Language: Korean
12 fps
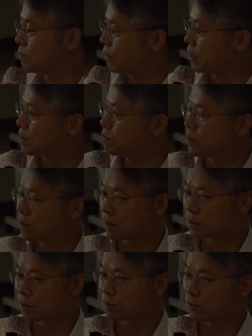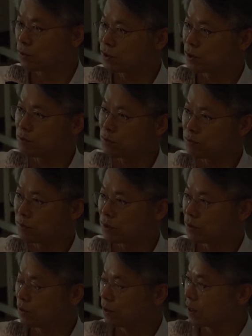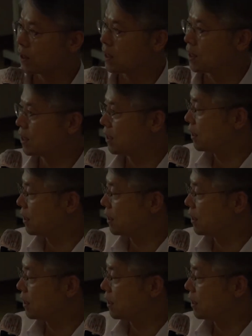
말씀드린 것처럼 물질 문명과